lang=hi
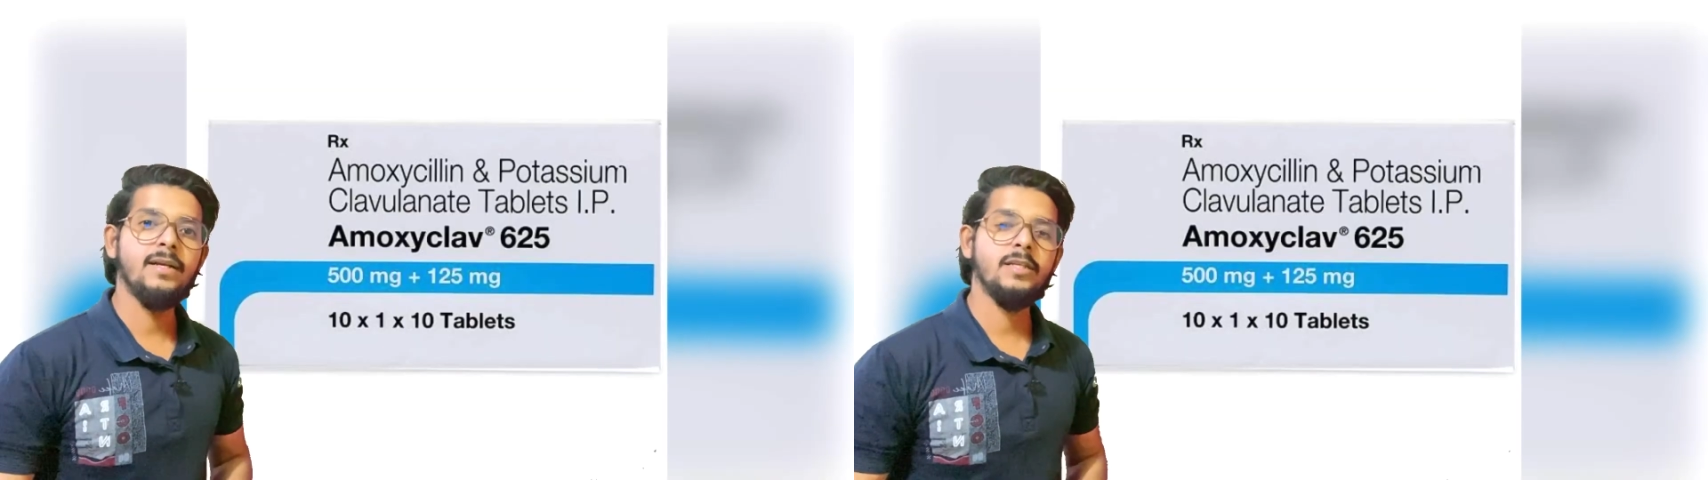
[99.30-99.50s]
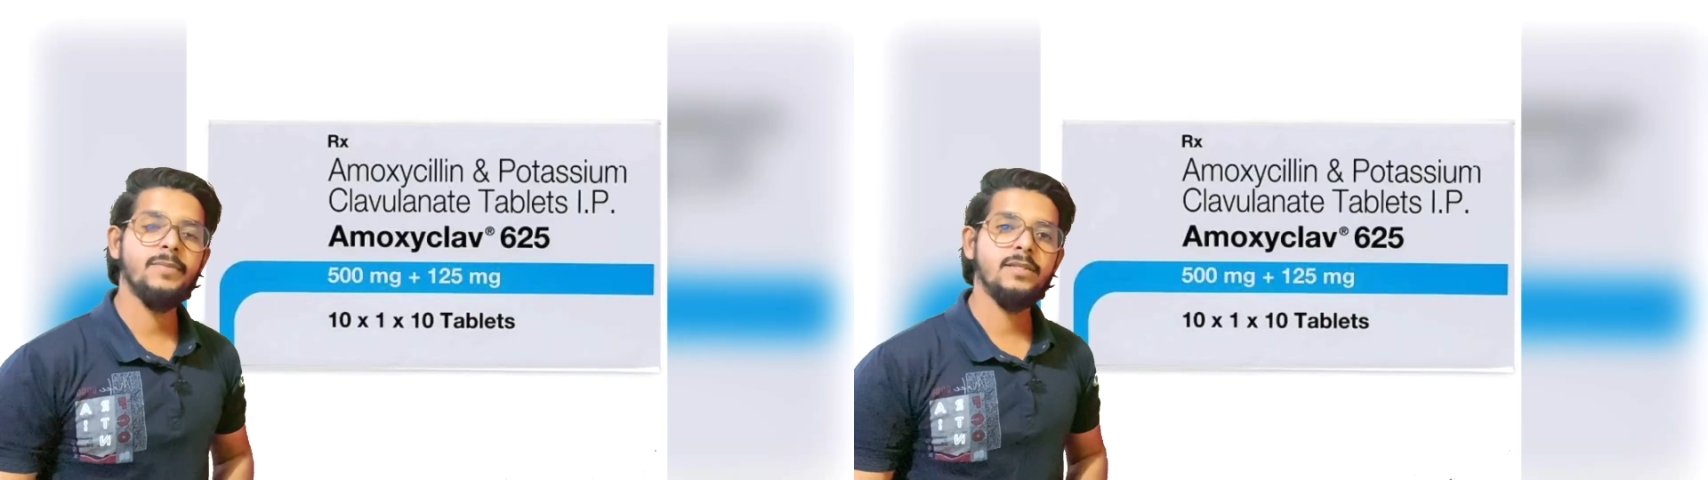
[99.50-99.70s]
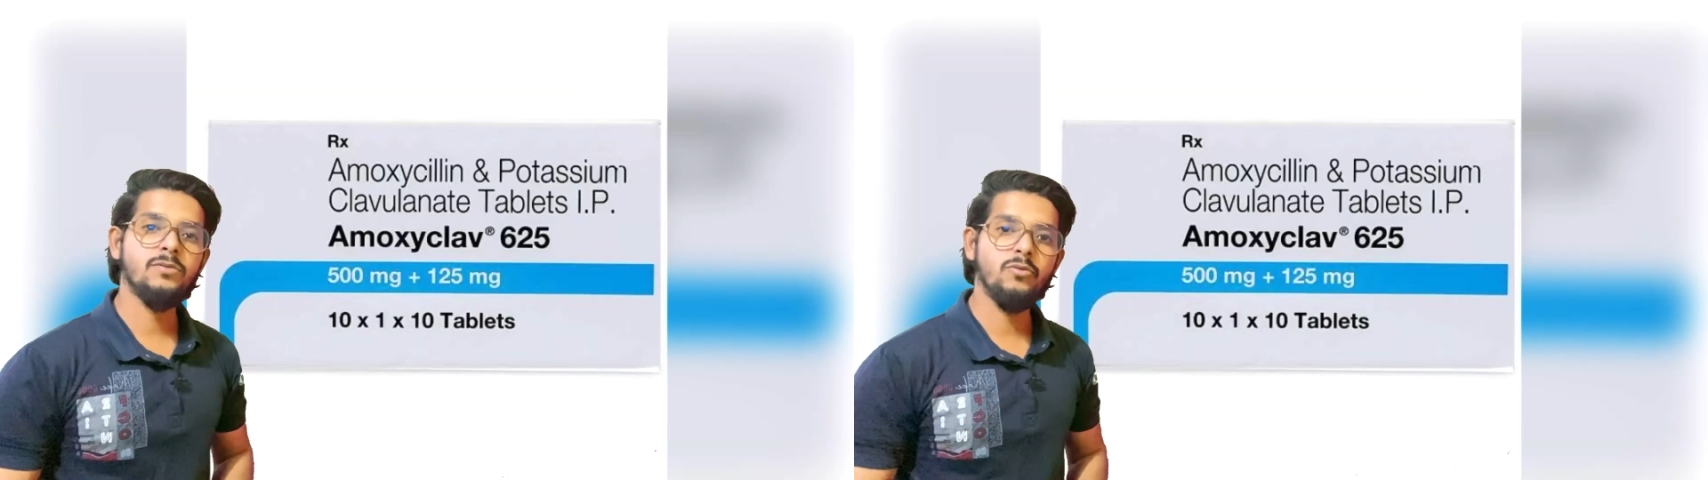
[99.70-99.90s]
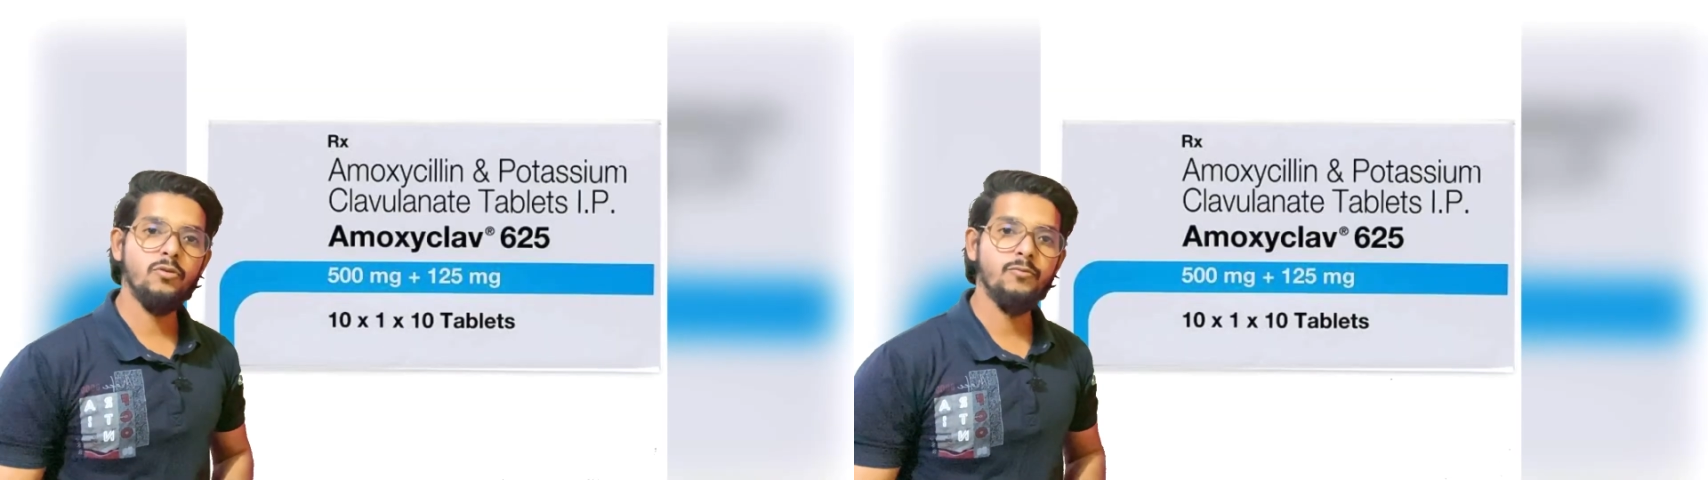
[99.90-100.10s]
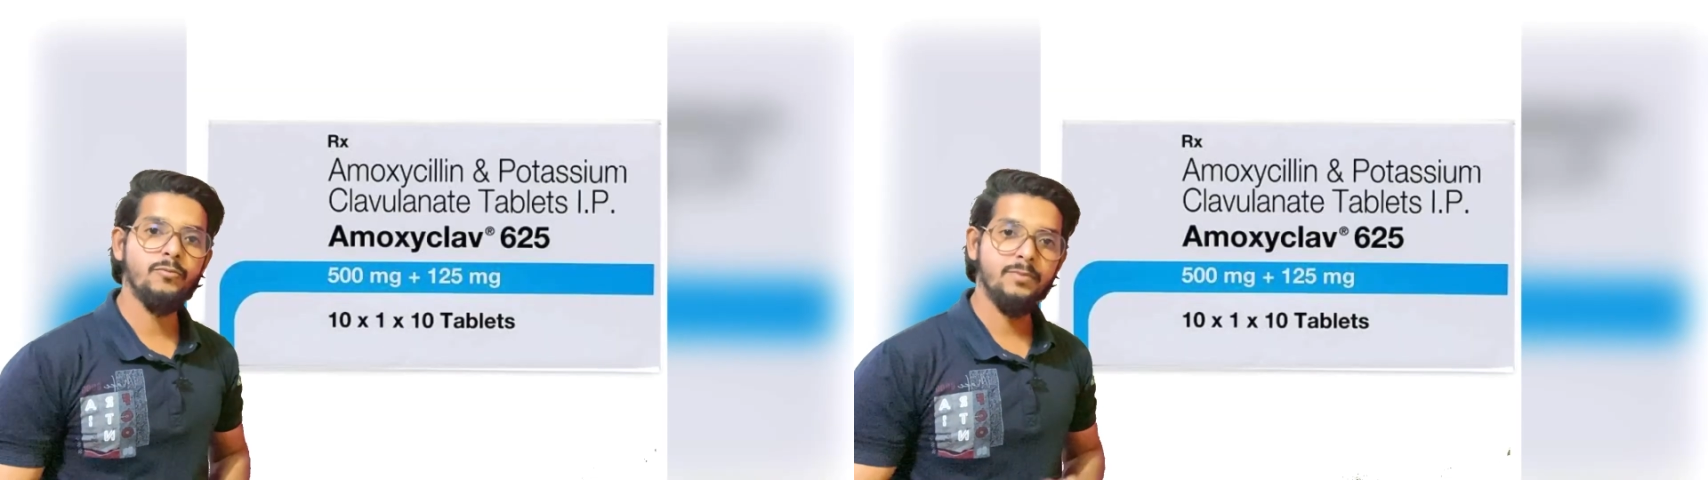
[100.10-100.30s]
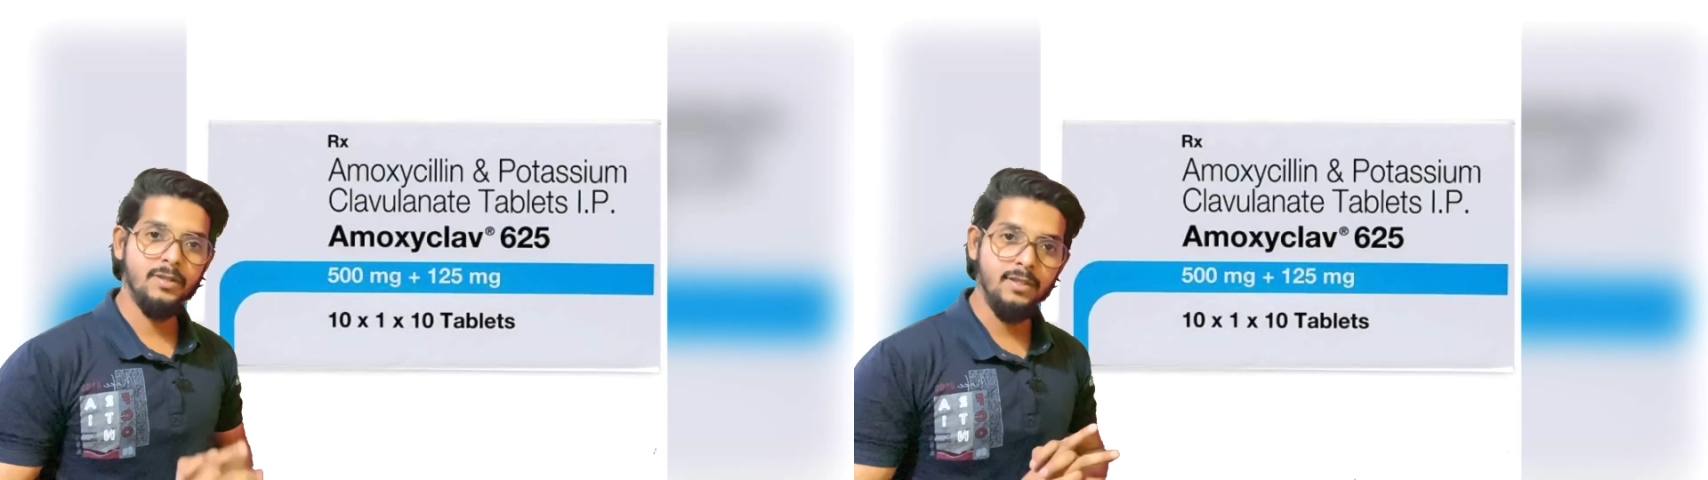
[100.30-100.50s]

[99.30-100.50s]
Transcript: एक्टमेज ग्रुप